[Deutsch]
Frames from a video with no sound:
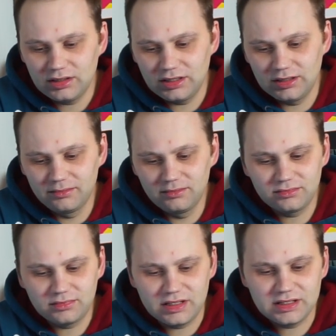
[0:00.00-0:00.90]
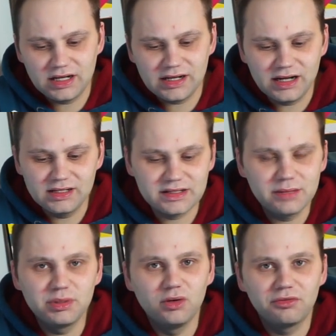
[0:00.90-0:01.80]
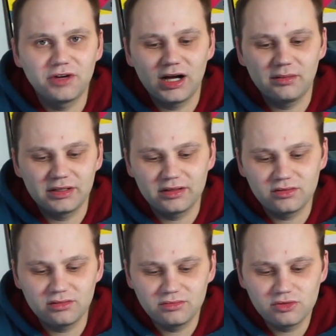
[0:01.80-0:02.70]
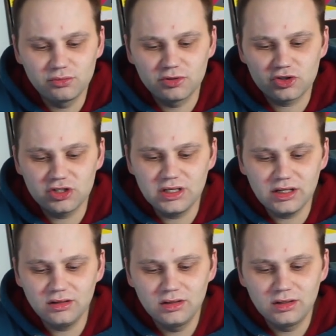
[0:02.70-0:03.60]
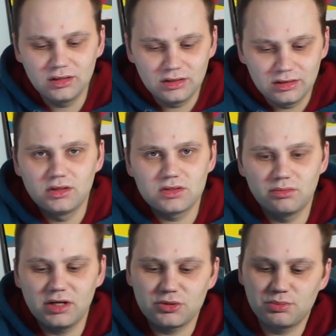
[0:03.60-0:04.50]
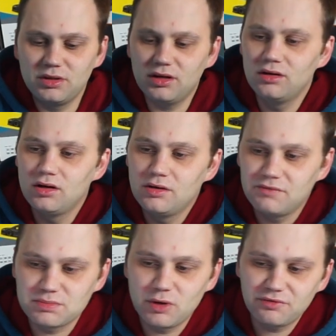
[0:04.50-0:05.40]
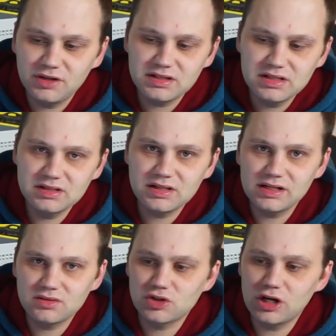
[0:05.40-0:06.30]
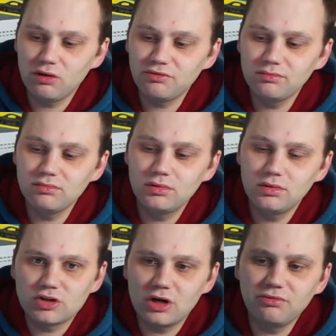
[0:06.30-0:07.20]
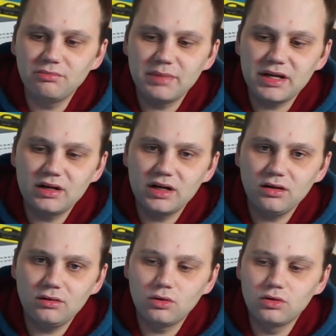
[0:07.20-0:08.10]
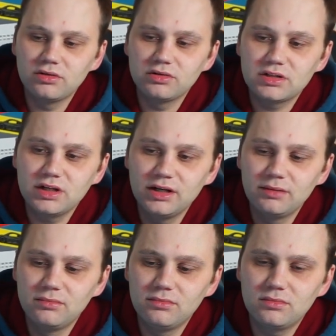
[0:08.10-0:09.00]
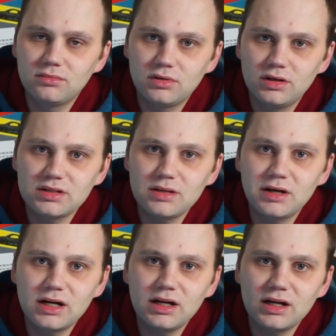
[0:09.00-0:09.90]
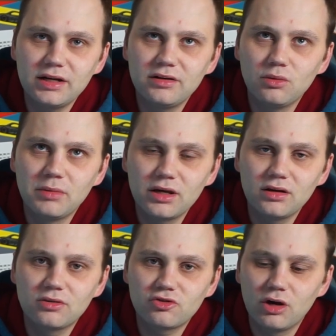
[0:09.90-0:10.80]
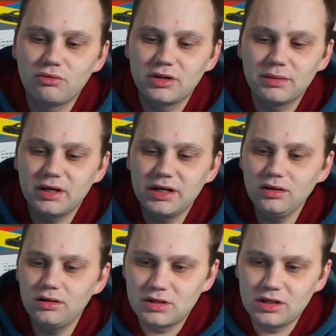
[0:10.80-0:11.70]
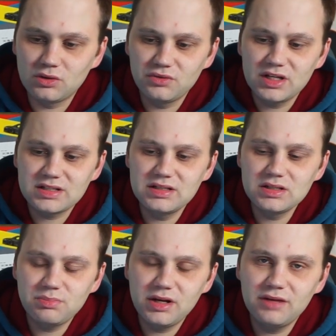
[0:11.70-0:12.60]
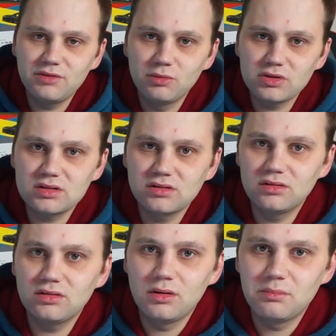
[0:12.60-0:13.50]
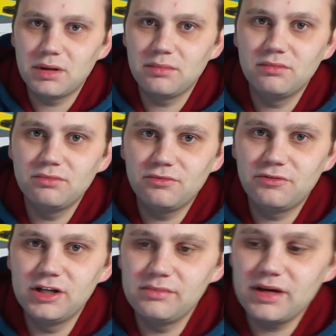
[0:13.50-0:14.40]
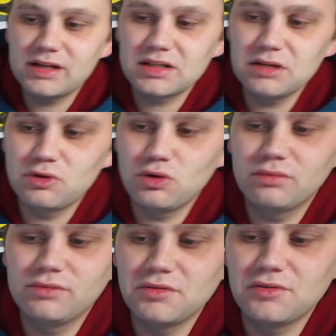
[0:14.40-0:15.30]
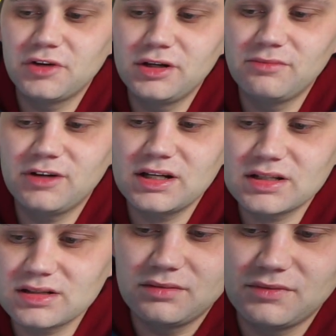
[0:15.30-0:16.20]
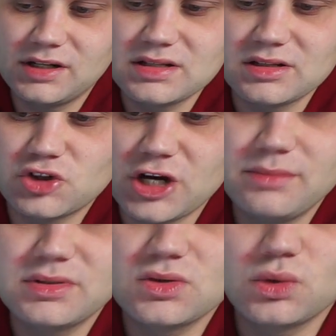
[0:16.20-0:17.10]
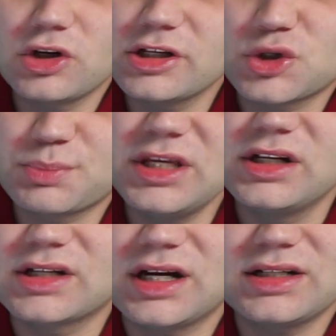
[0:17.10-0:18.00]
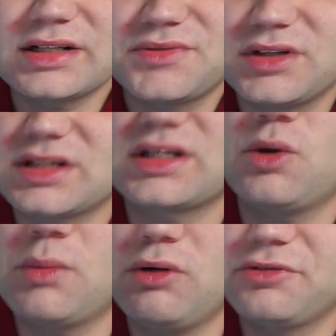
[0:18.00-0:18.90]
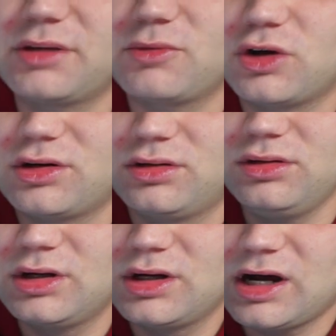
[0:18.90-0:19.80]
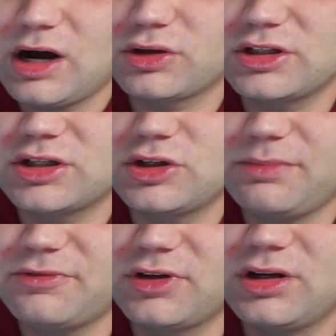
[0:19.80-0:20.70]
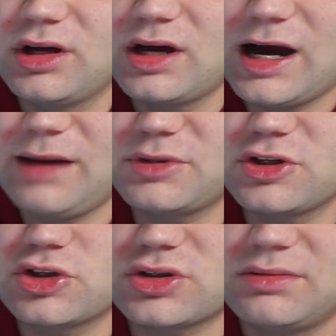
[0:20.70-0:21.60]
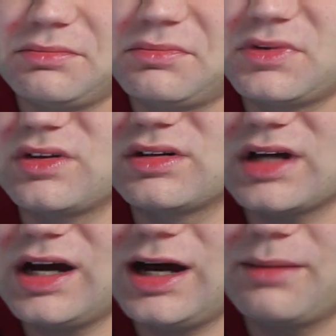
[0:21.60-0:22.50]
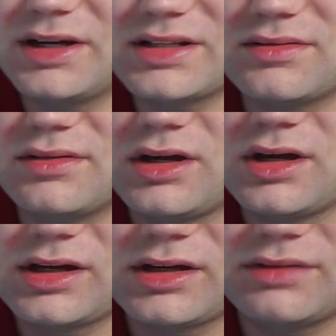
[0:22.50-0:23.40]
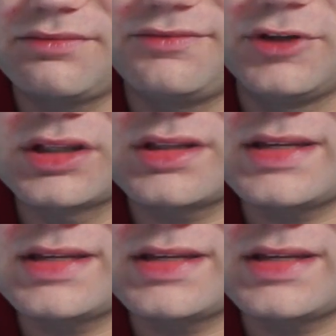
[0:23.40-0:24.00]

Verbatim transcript: Ähm, ist halt alles sehr billow verarbeitet. Typisch China. Zum Beispiel, was mir aufgefallen ist, die sind halt so Schlaufen, Schlaufenbänder und ähm, ist aber gar keine Umhängeschlaufe dabei. Genauso wie das Display. Wir mussten beim Film extrem gucken, wie wir filmen, weil, das, weil diese Scheibe so doll gespiegelt hat, dass wir das kaum aufnehmen konnten. Auch die Knöpfe haptisch sind da, aber es wirkt